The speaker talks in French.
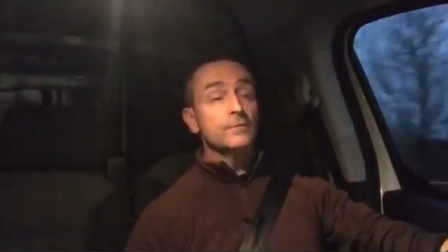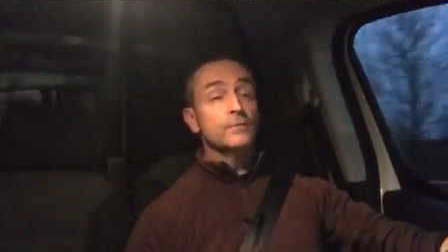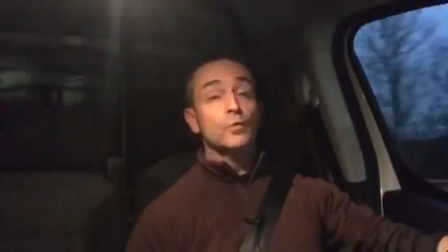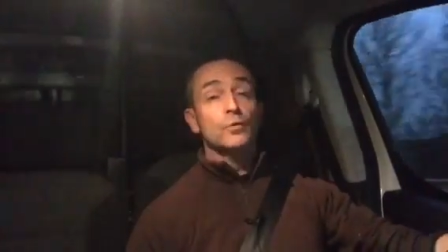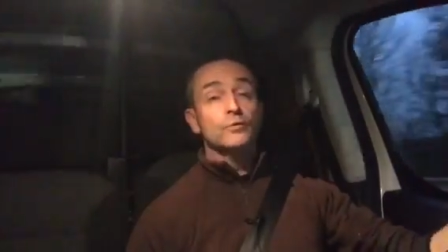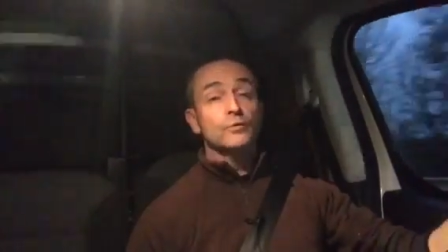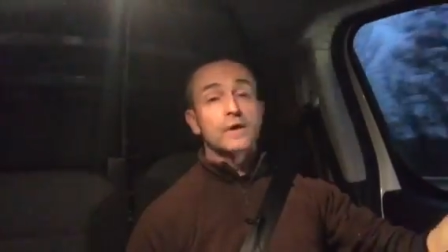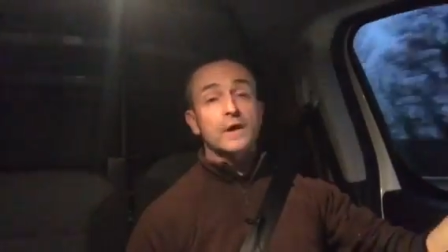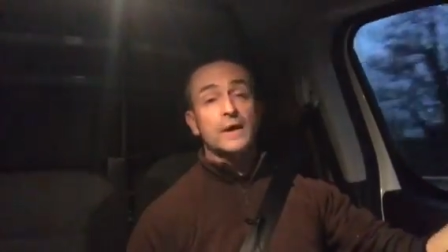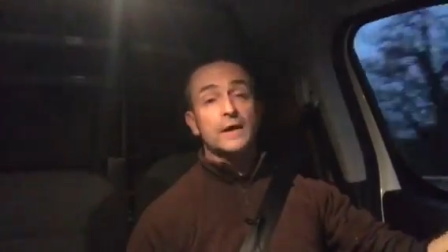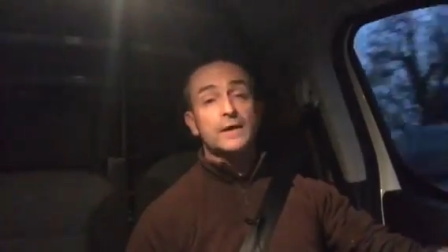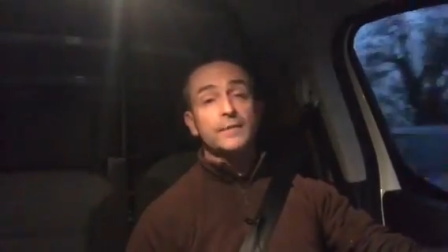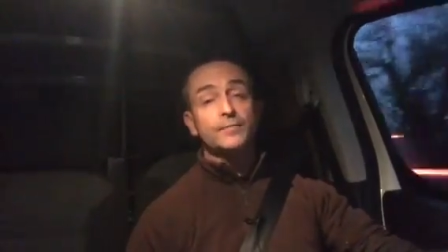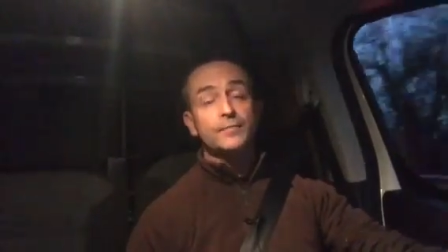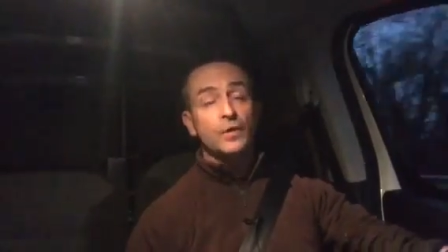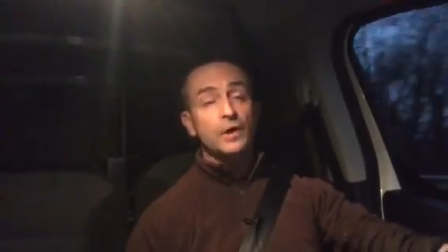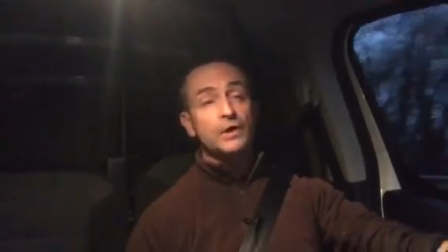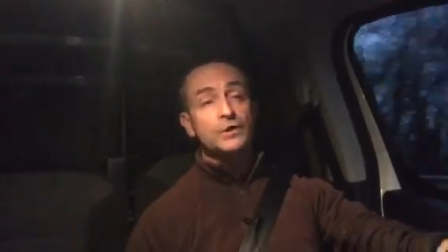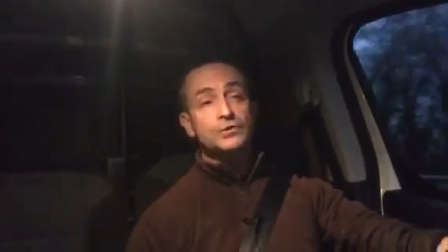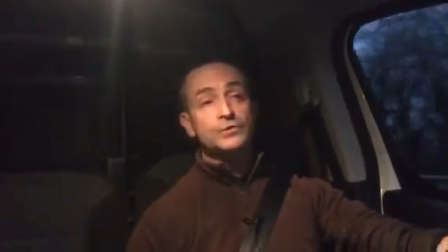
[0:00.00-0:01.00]
et, bon, voilà, et
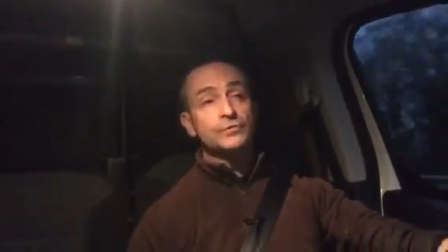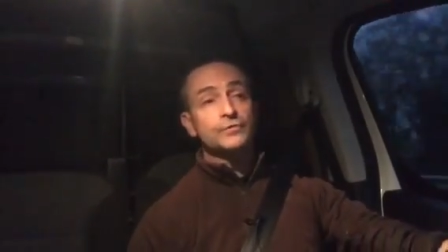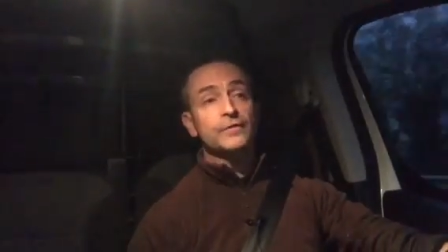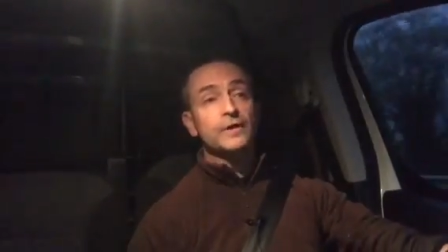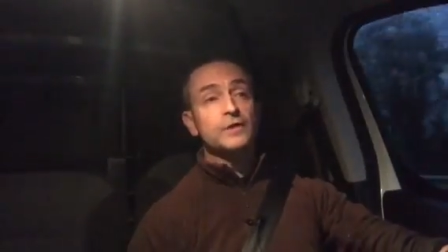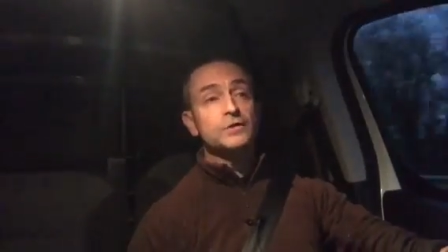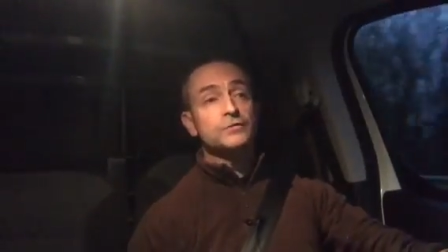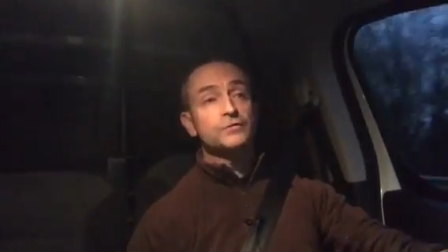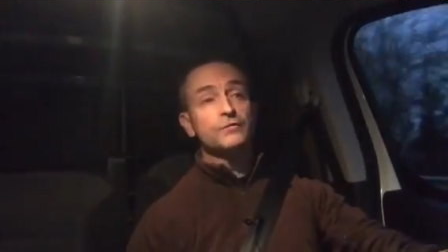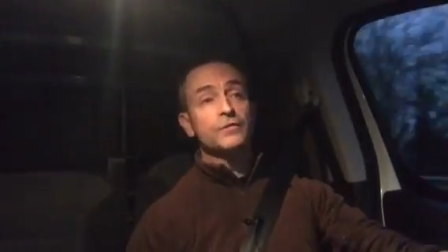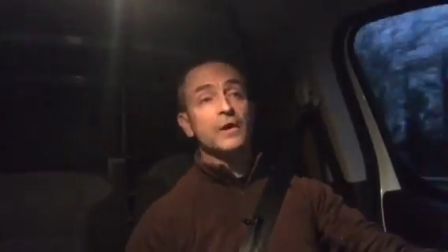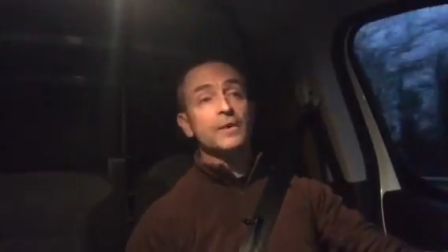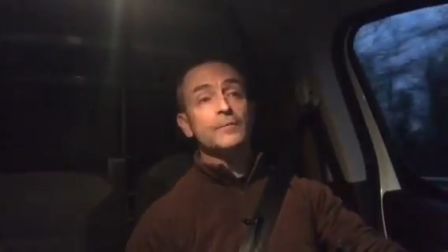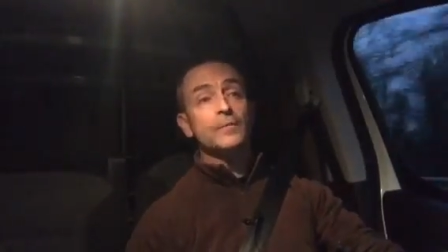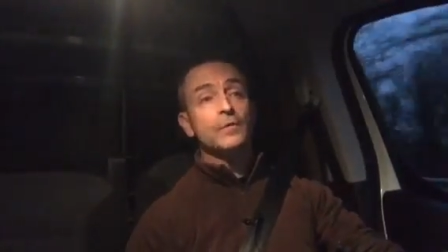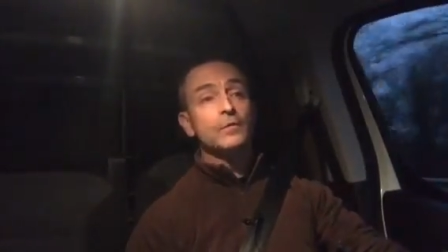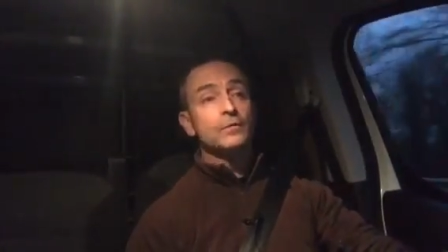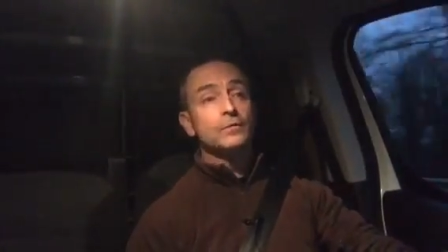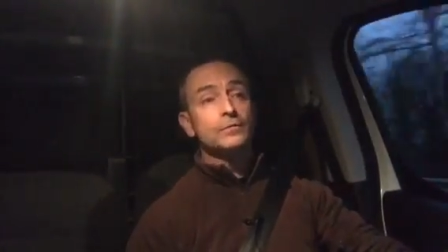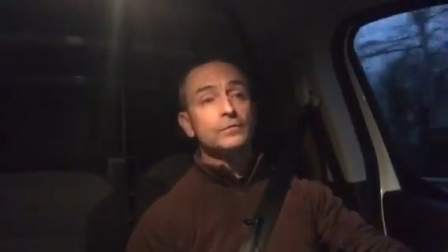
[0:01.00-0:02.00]
pas un chauffage
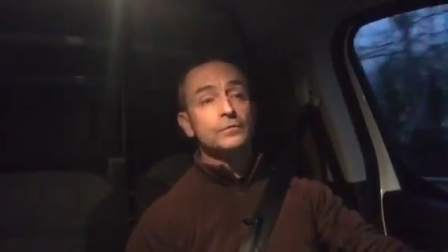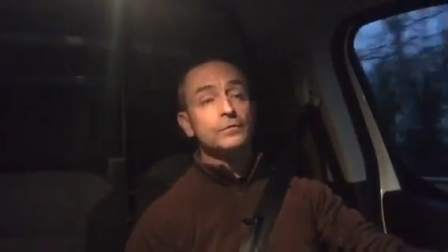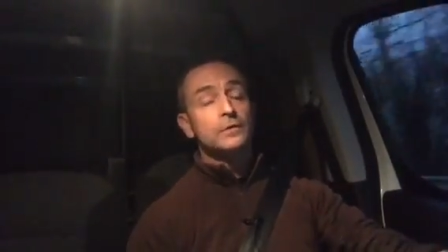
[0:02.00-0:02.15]
vraiment